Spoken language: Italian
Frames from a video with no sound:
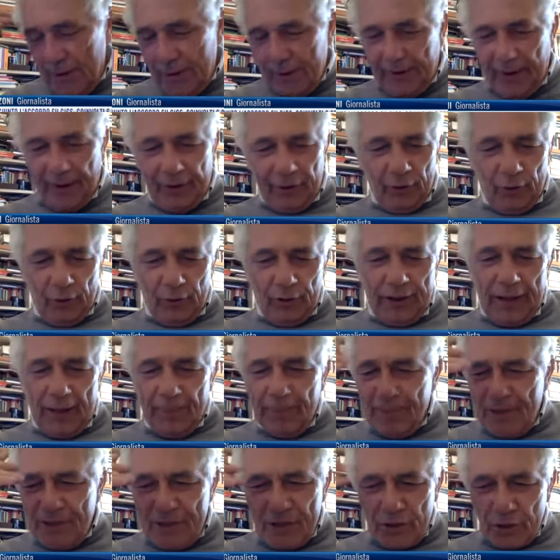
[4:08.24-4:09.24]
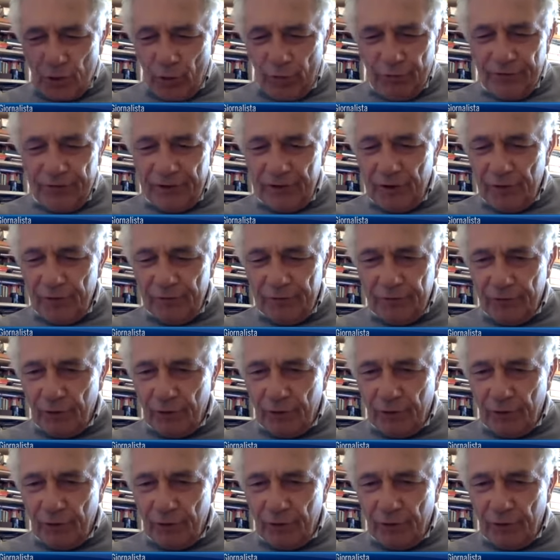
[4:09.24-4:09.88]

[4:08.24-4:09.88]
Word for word: che non capisco fino in